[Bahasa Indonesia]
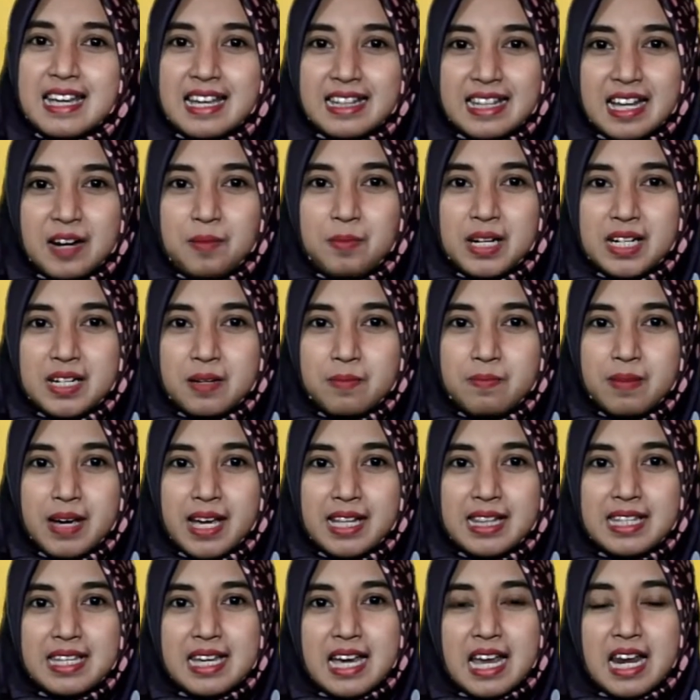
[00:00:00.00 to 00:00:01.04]
kegiatan
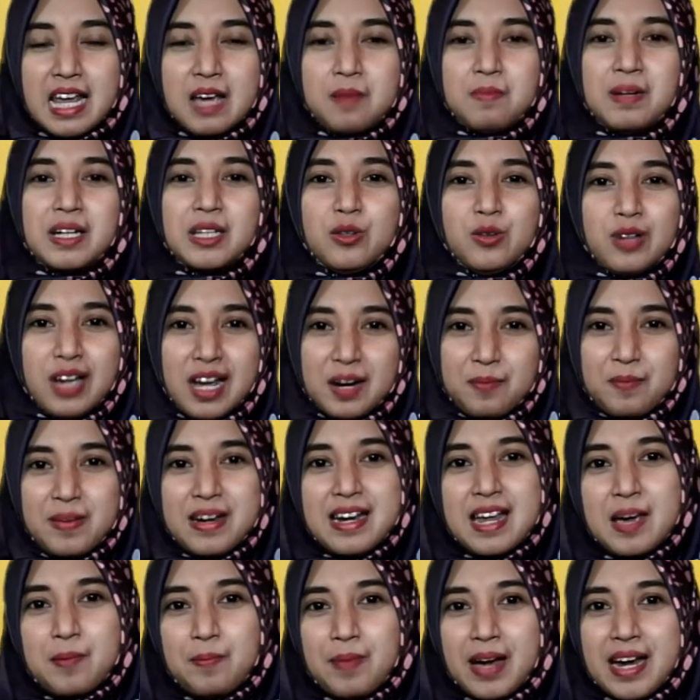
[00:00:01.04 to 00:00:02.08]
berdebat ialah bertukar
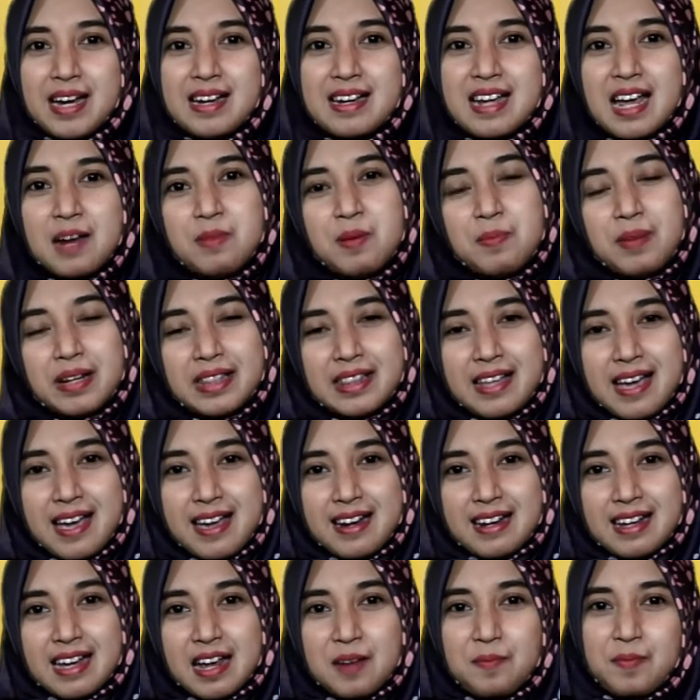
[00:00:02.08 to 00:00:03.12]
pendapat dan
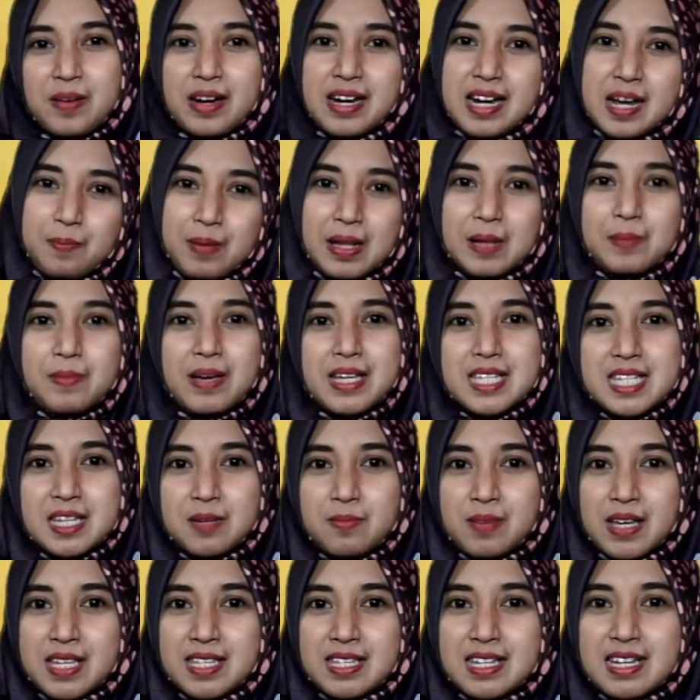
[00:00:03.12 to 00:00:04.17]
mempertahankan pendapat
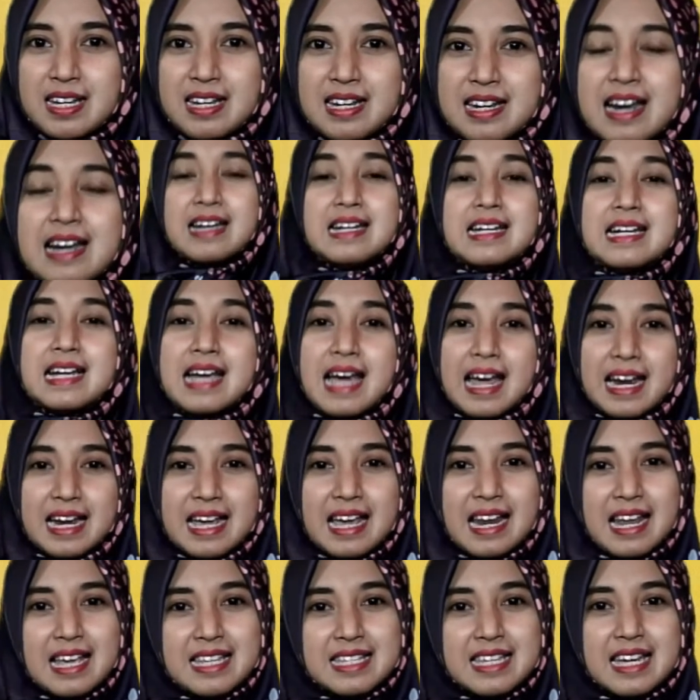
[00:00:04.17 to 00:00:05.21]
masing-masing
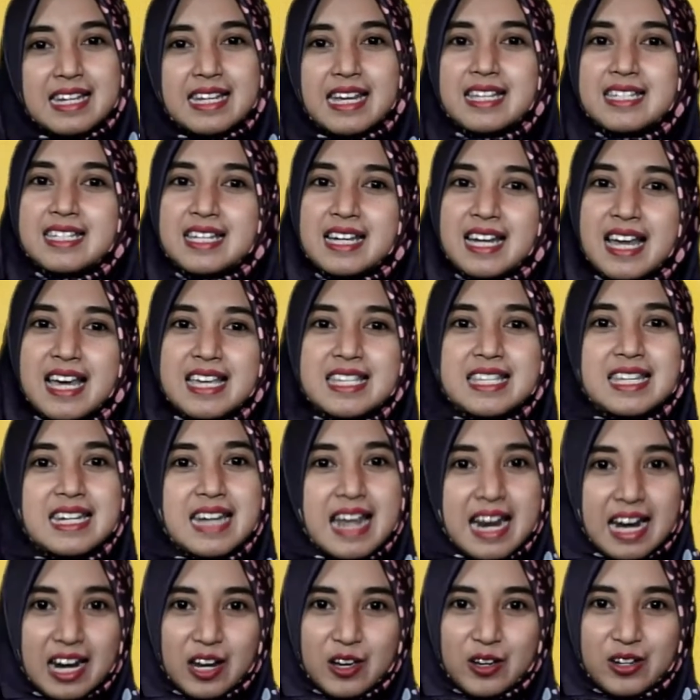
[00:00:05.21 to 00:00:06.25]
dengan alasan yang jelas
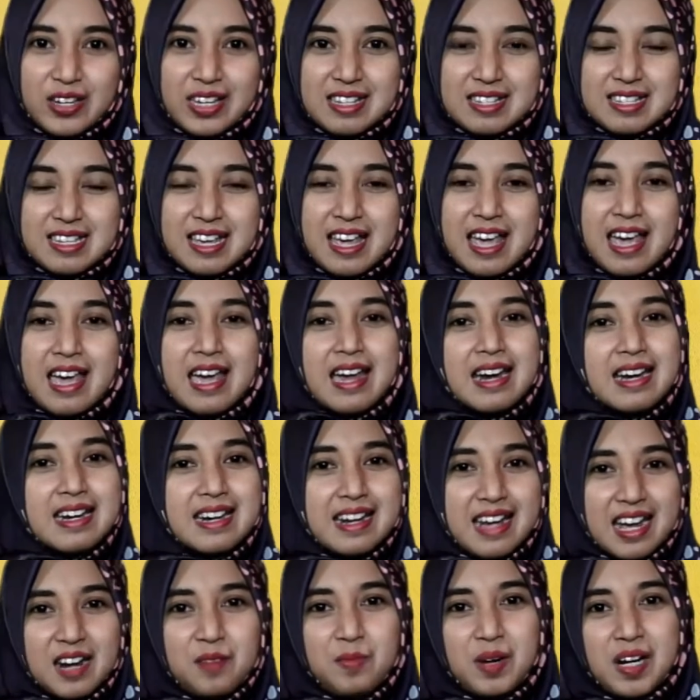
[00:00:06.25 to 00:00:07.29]
dan logis.
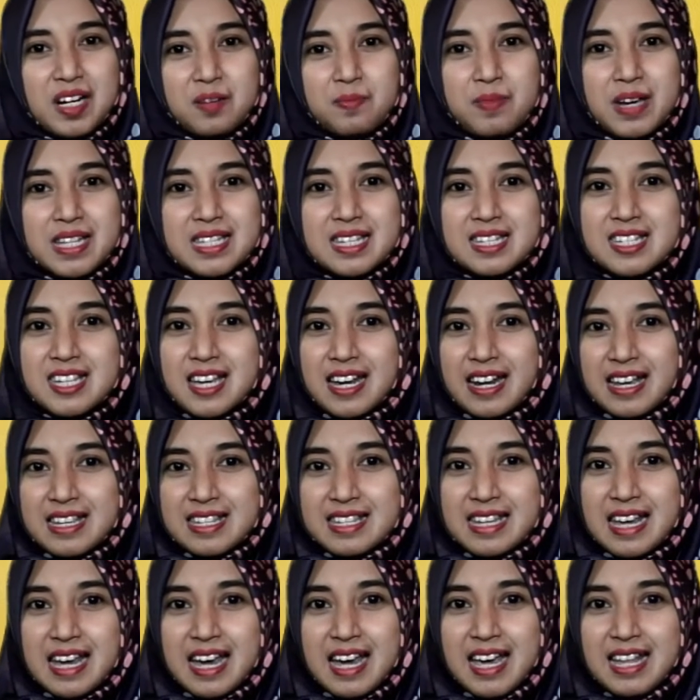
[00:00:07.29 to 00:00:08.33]
Dengan berdebat secara
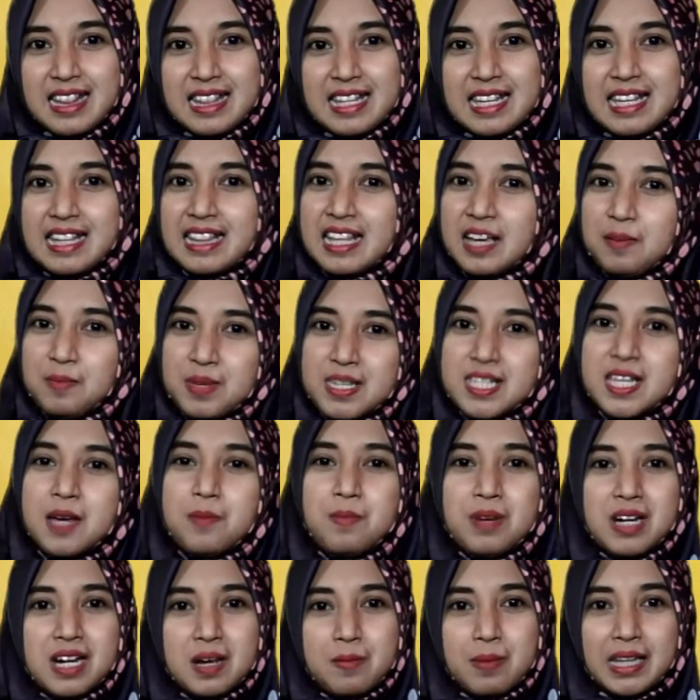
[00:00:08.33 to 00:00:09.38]
sehat, kita bisa
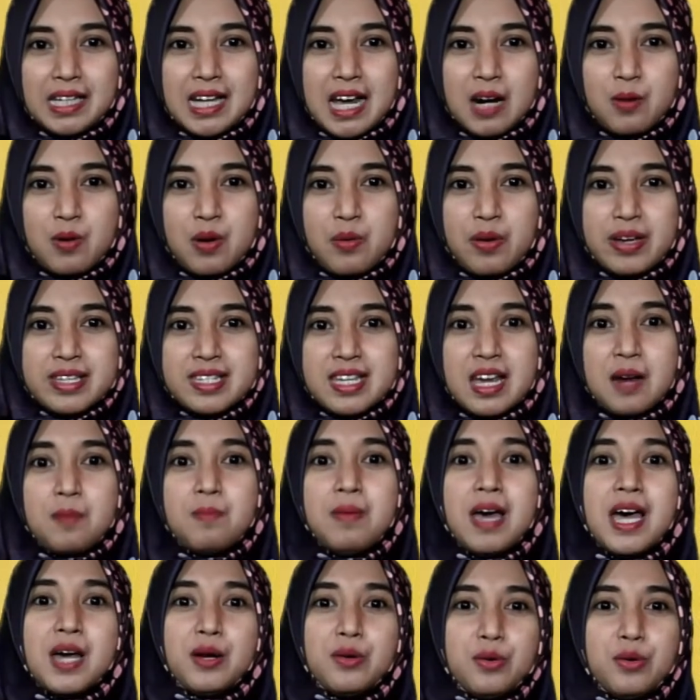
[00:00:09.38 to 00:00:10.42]
mendapatkan
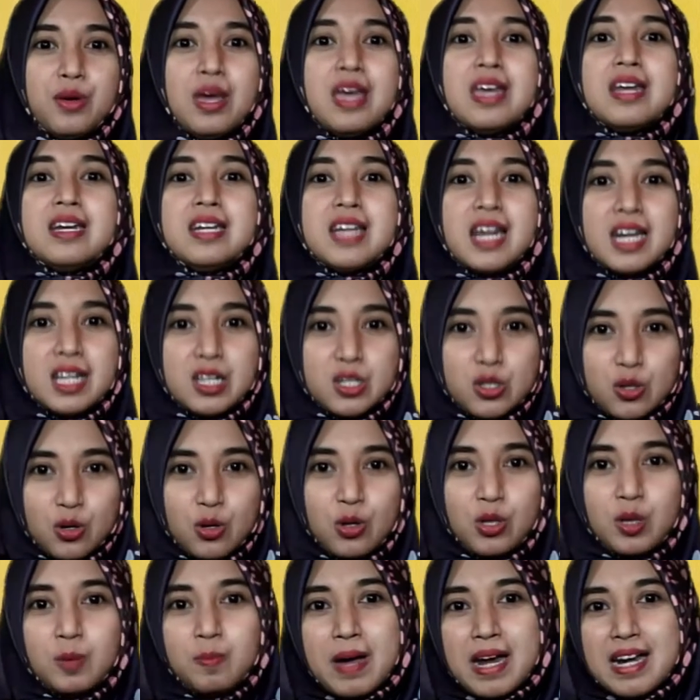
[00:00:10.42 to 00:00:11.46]
wawasan baru dari
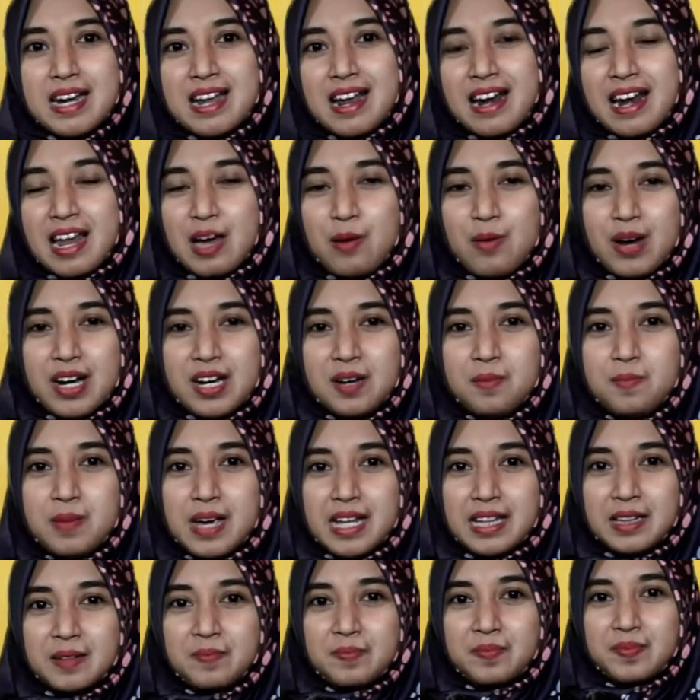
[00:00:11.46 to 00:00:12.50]
sudut pandang lawan
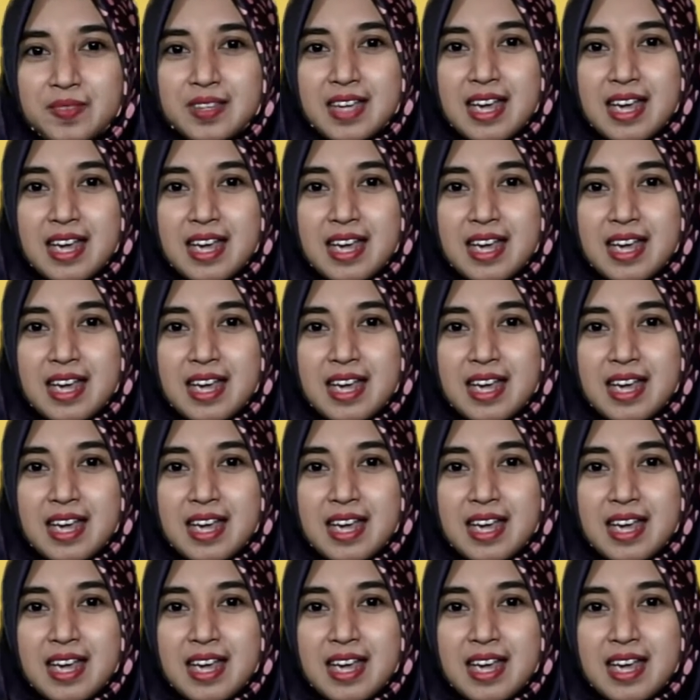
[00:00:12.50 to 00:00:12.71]
debat.